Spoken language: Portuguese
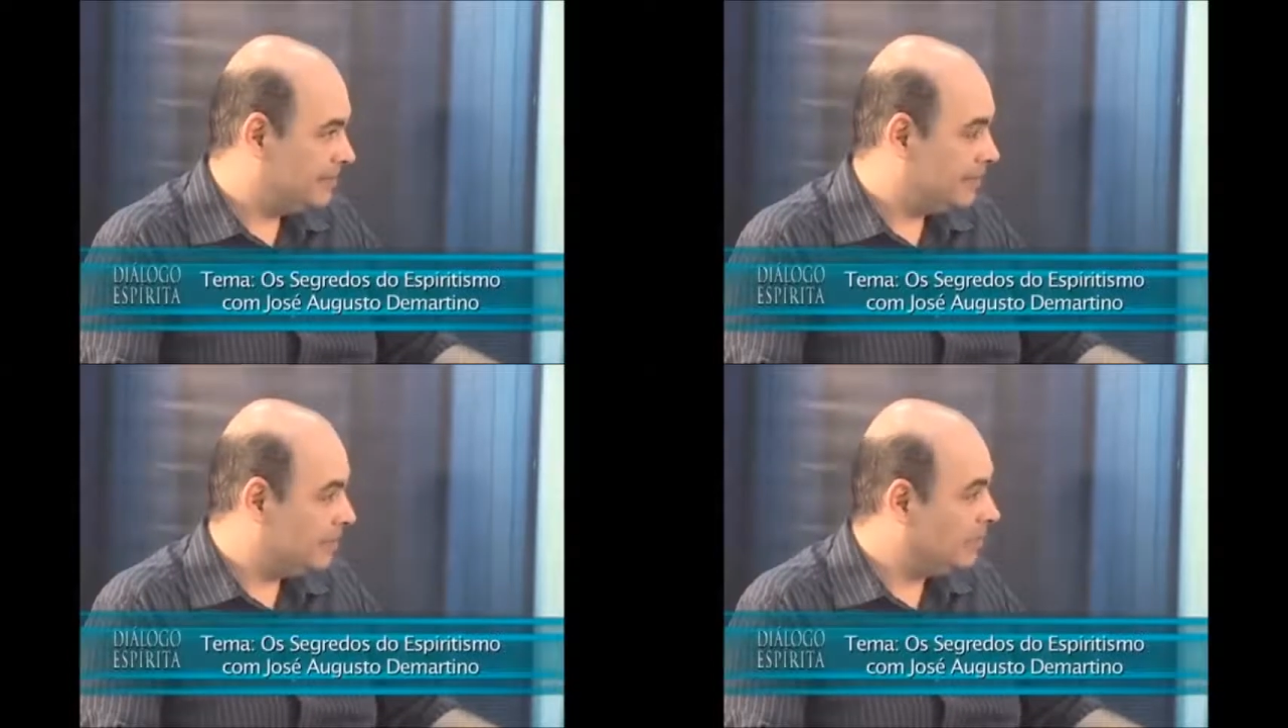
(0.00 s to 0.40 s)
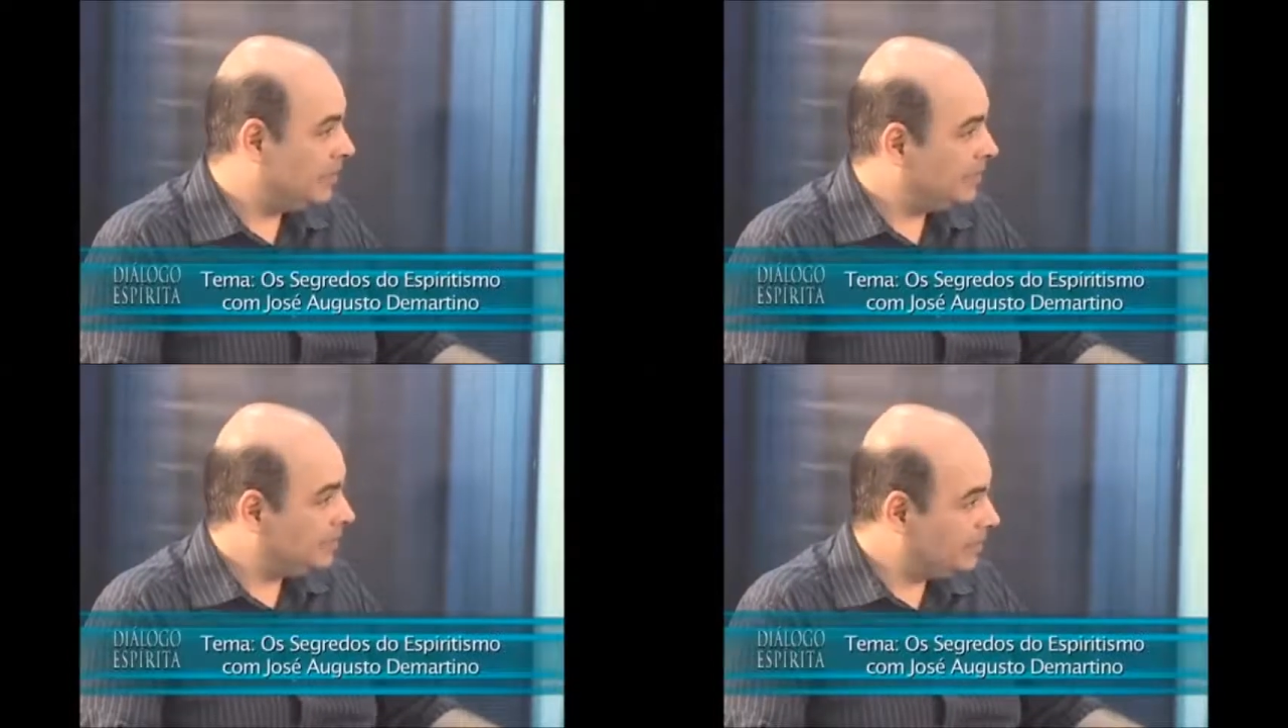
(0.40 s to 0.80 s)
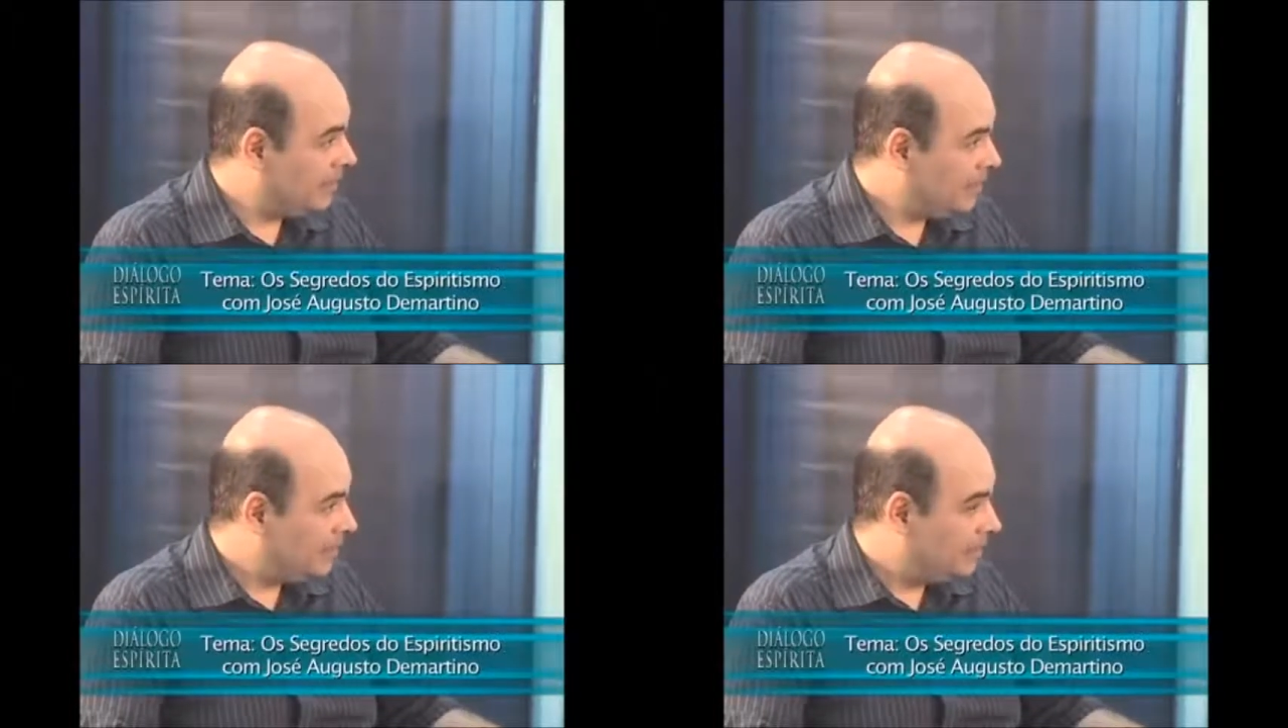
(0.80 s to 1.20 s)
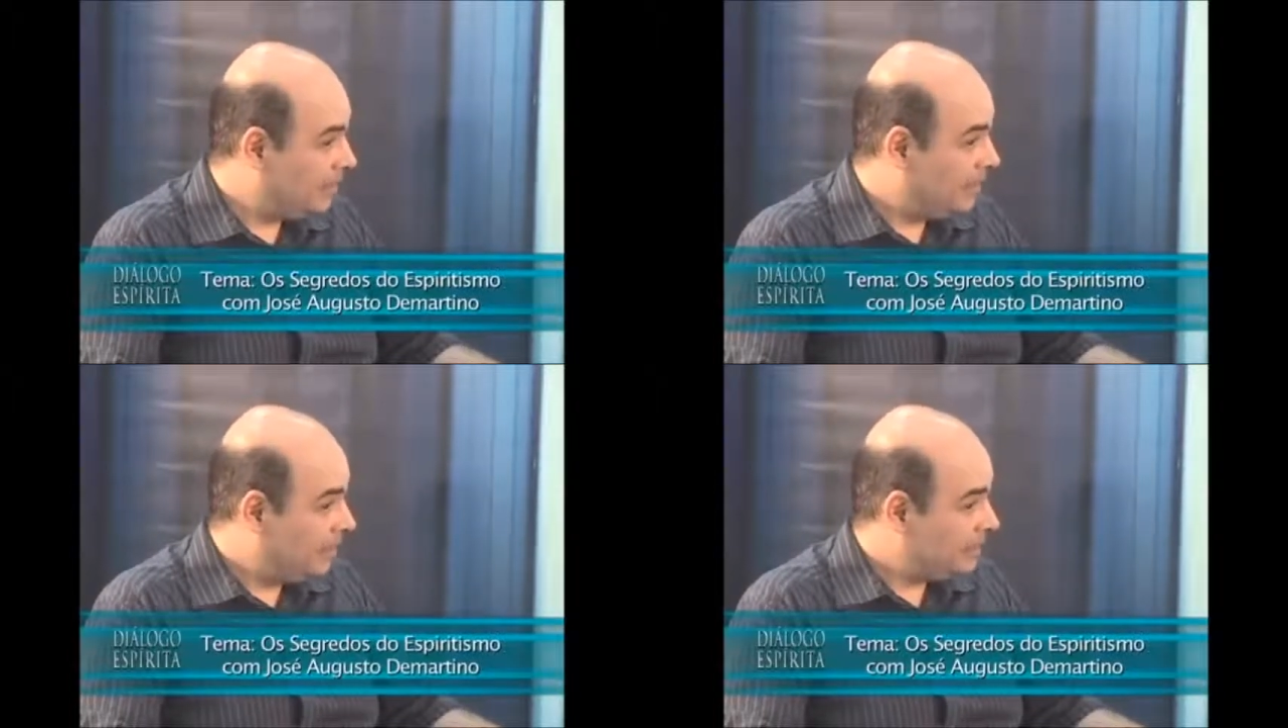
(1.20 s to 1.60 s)
saber o que ele quer
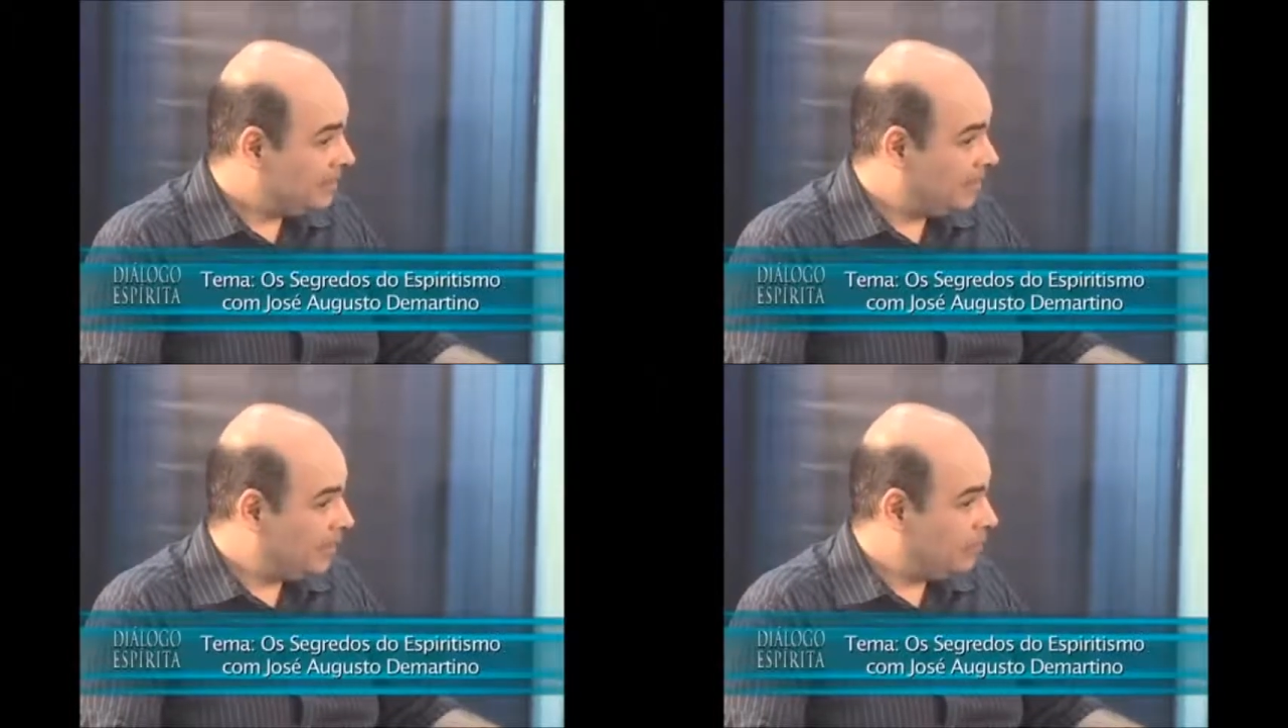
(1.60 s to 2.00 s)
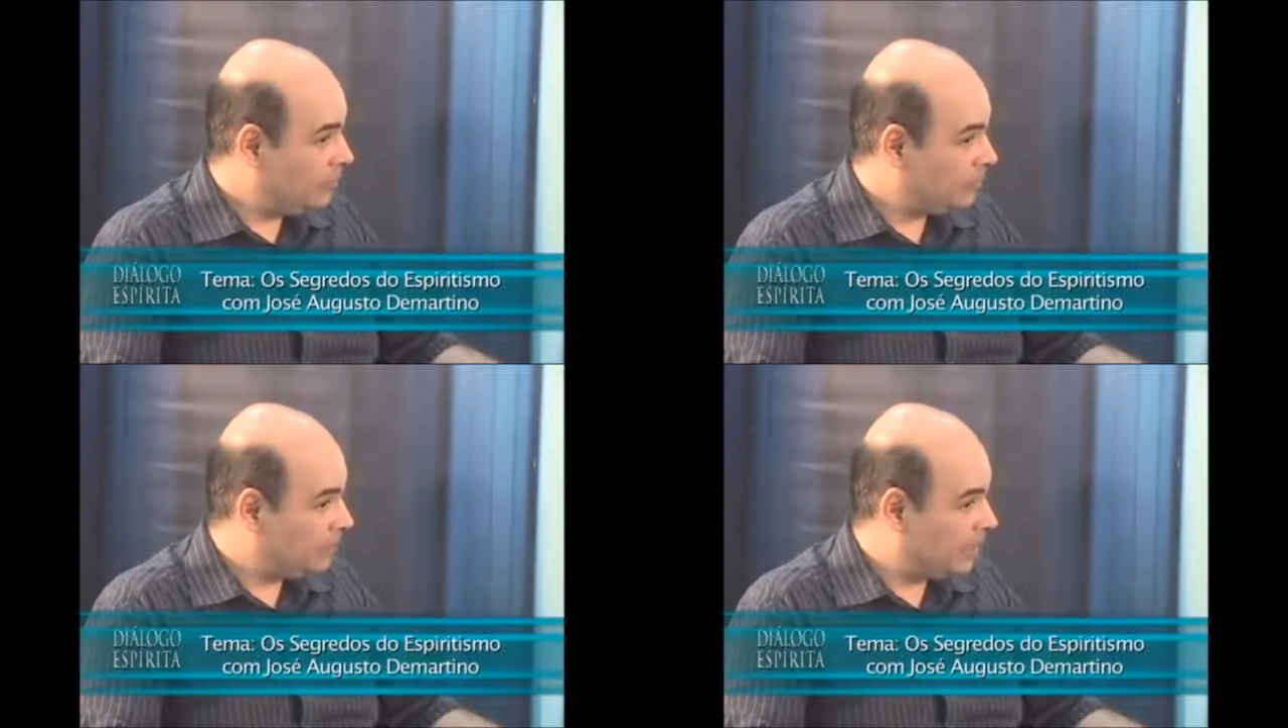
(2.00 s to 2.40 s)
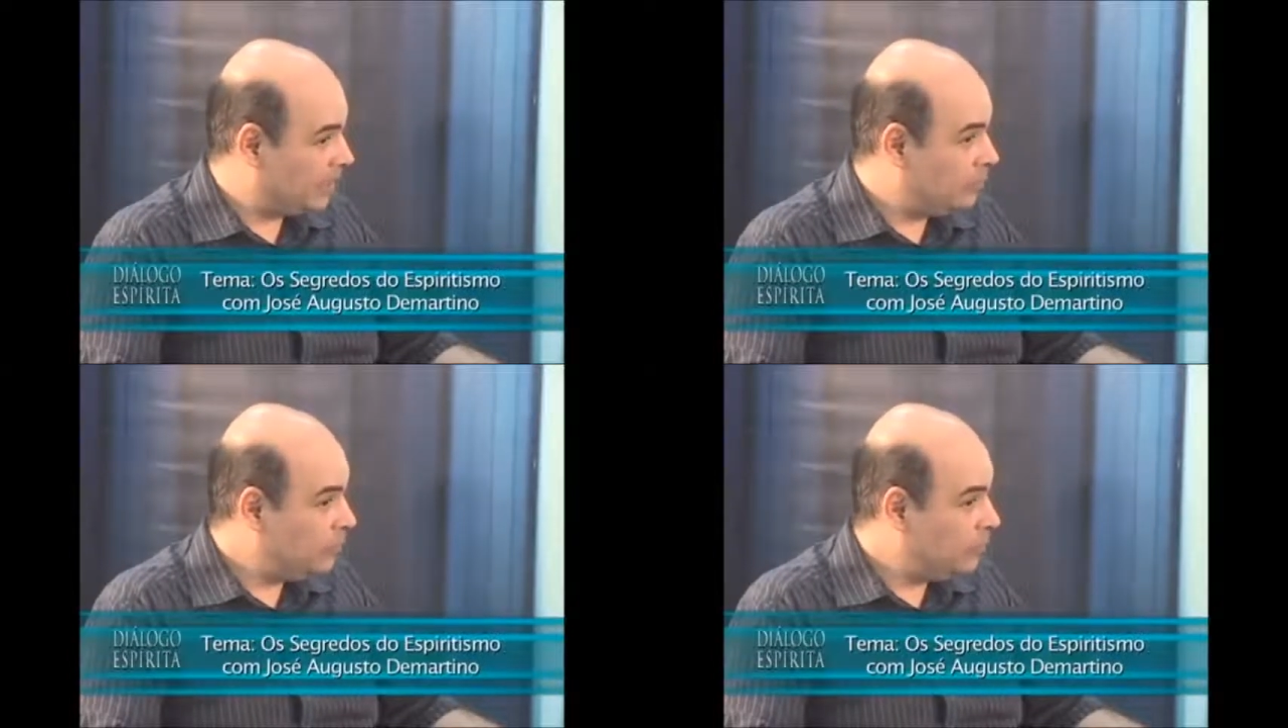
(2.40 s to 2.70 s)
e saber encontrar